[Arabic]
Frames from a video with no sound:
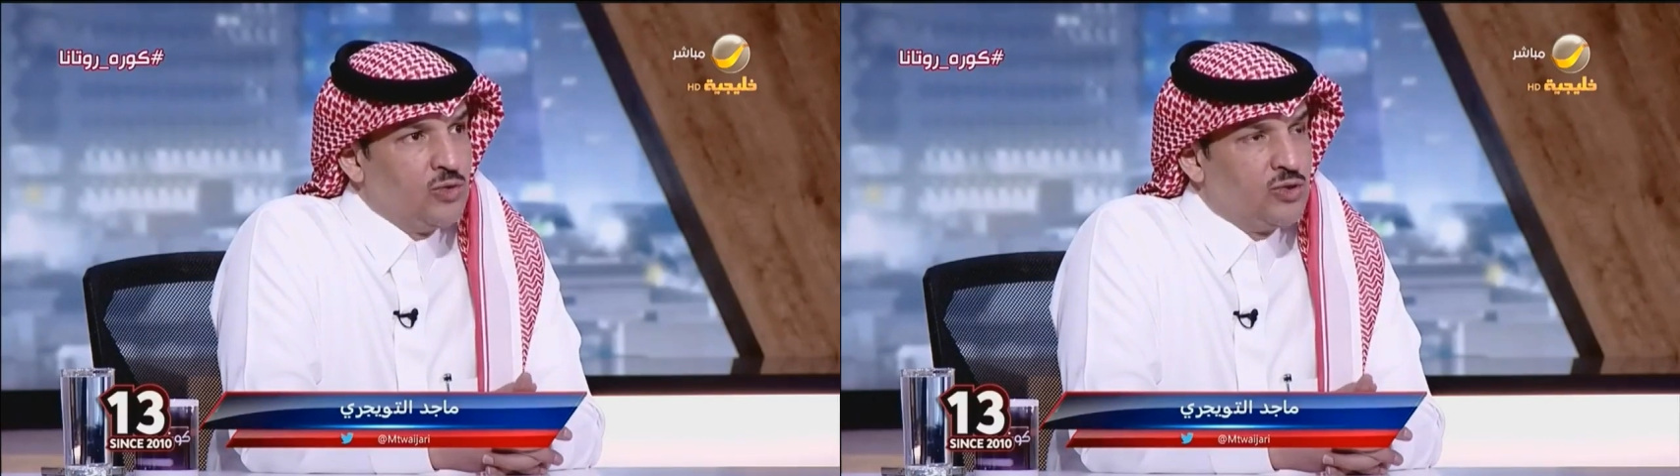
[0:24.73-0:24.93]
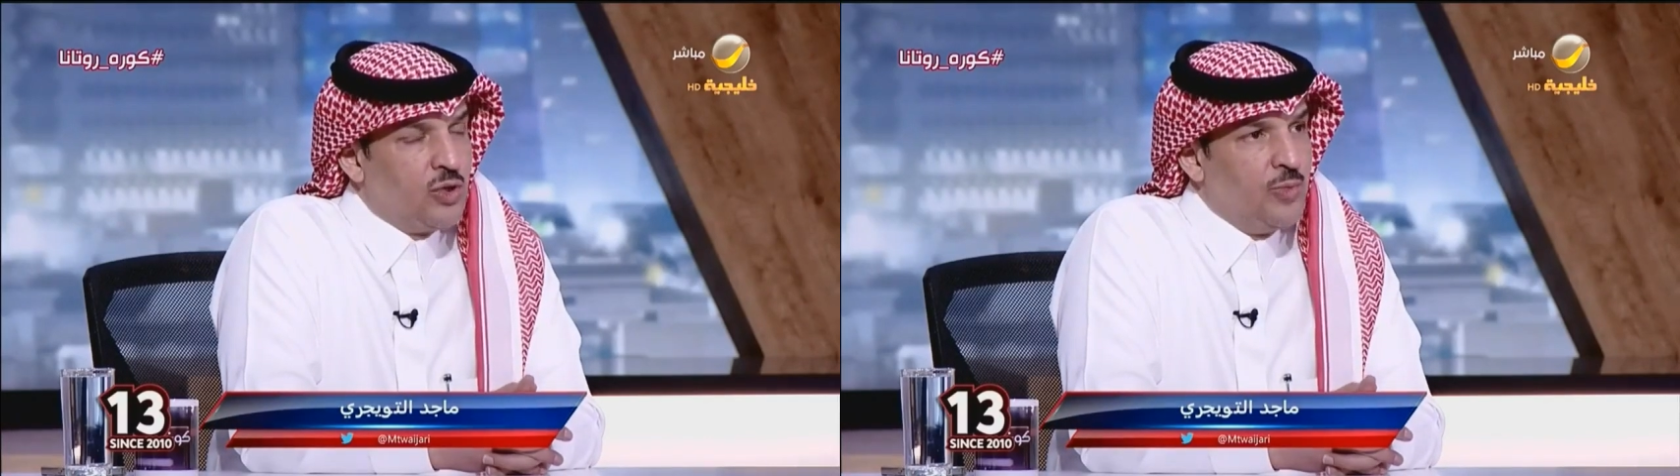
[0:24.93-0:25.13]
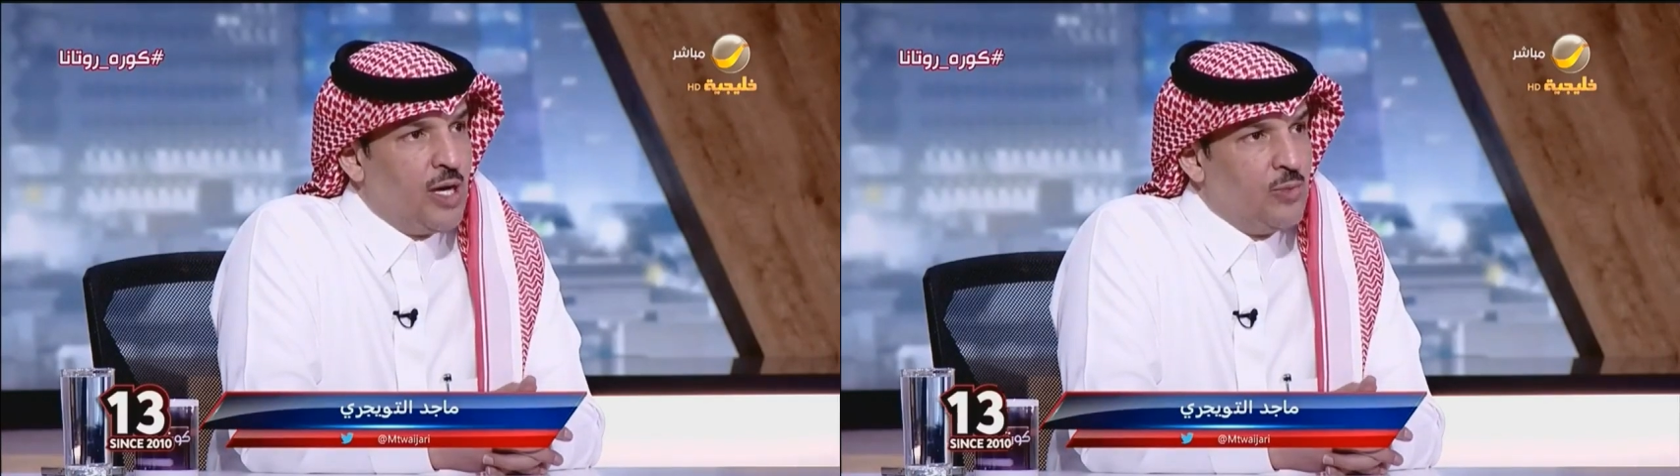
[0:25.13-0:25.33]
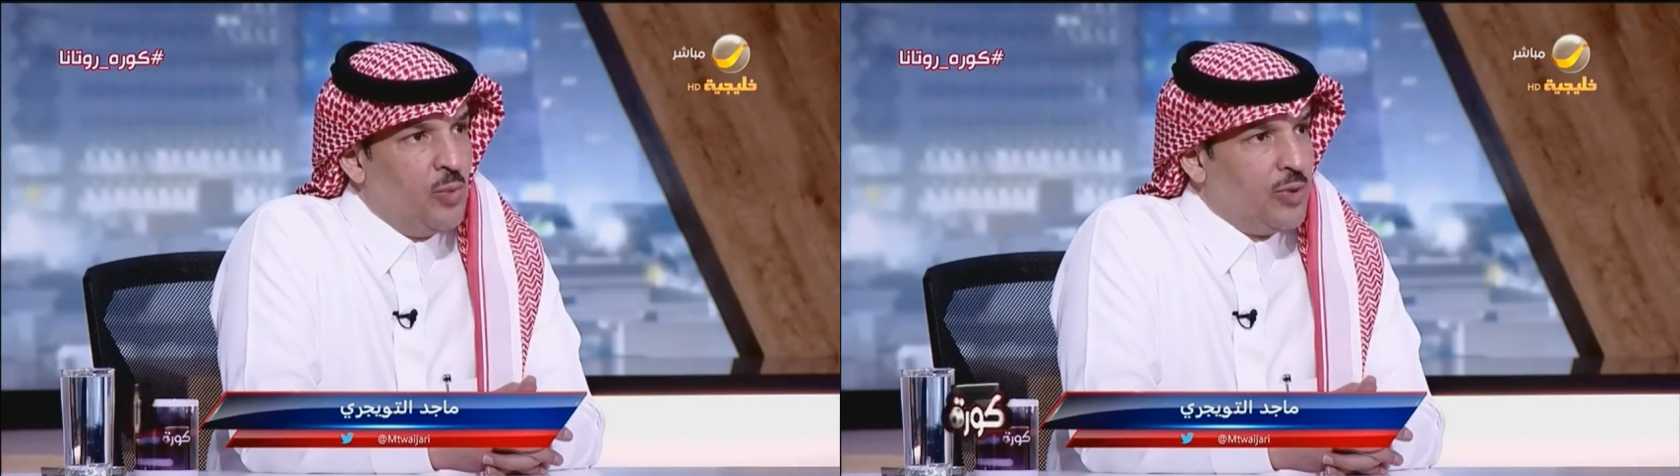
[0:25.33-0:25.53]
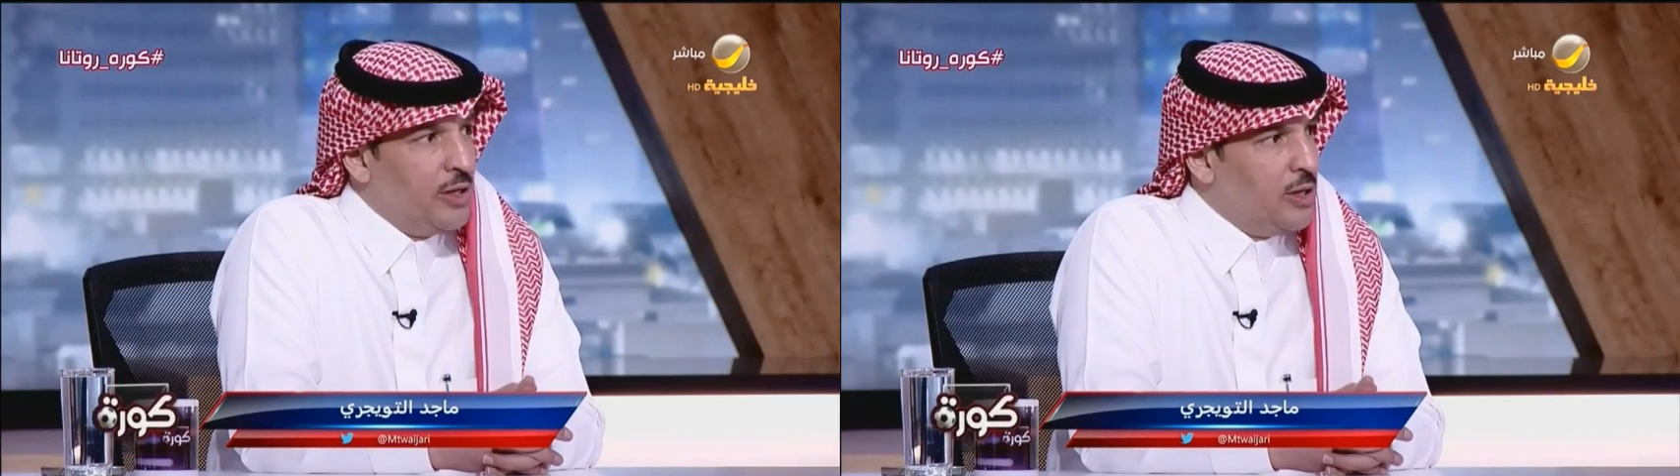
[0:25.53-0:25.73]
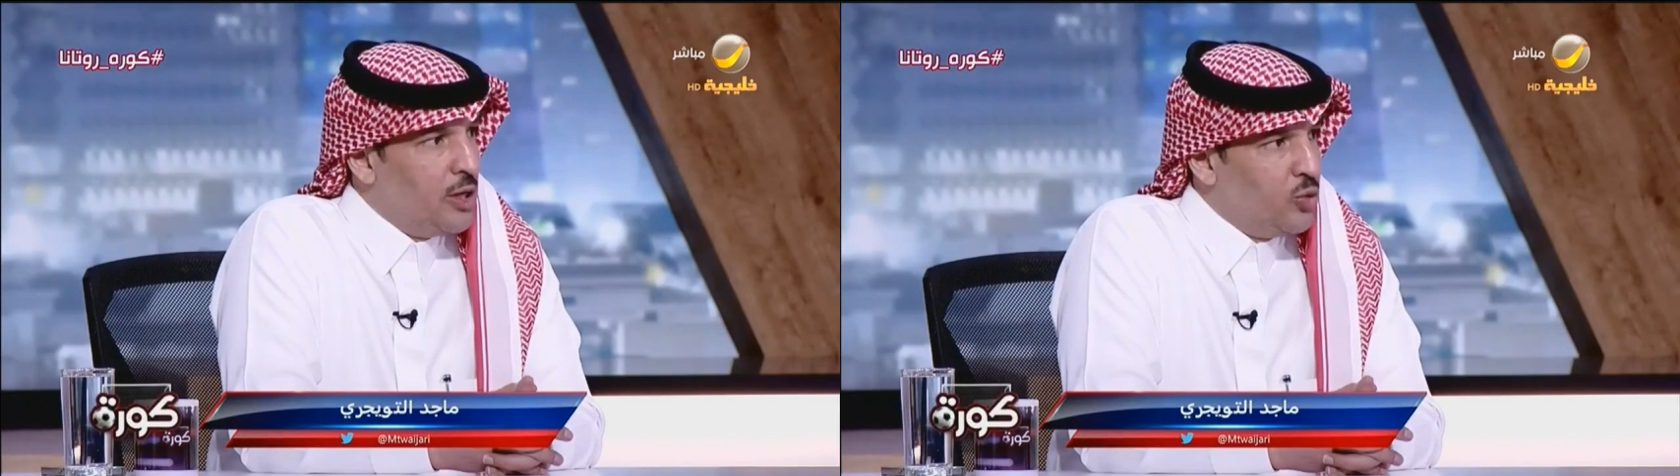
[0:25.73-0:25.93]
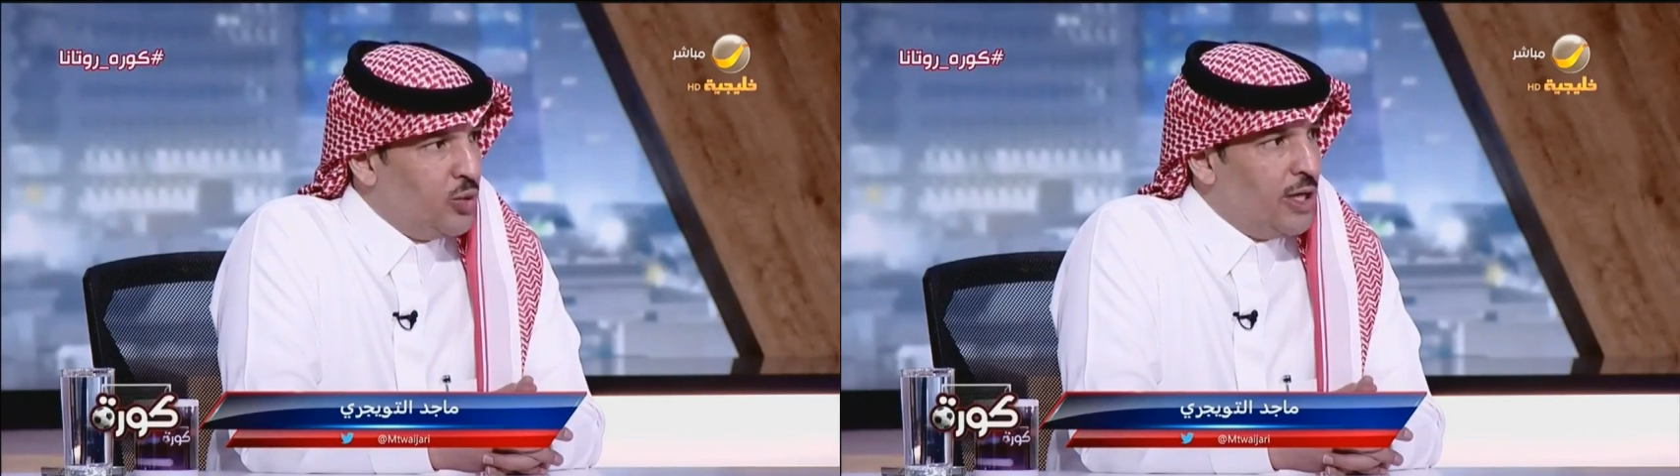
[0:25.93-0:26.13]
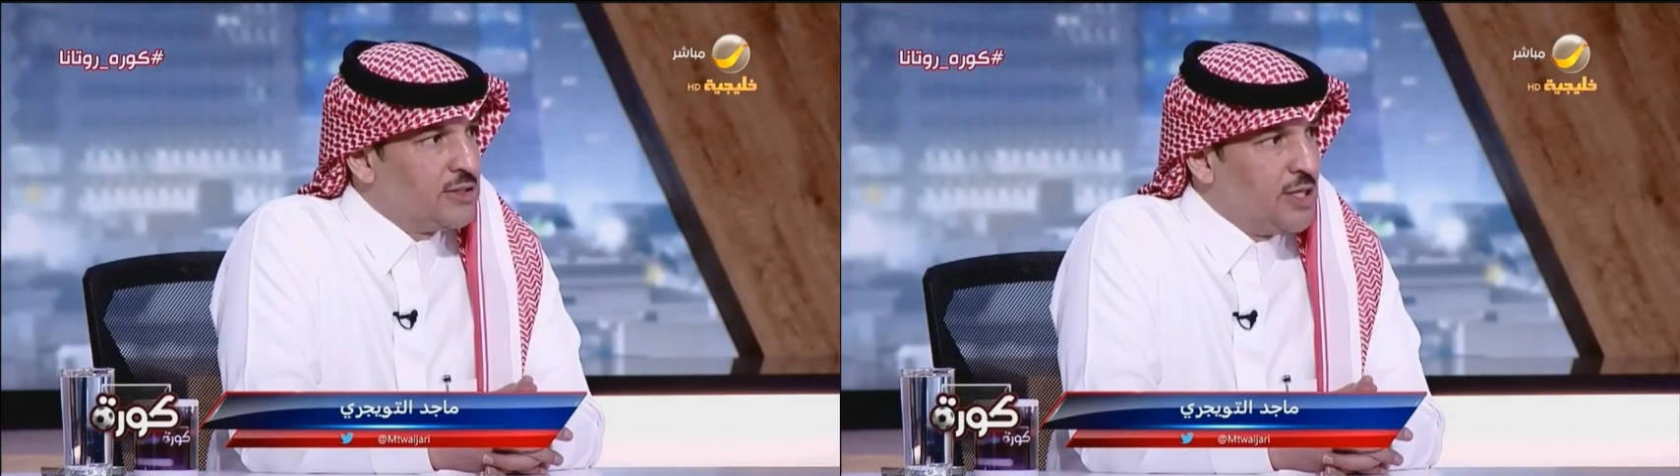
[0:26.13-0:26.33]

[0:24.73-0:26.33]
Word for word: عنصر من الممكن أن يكون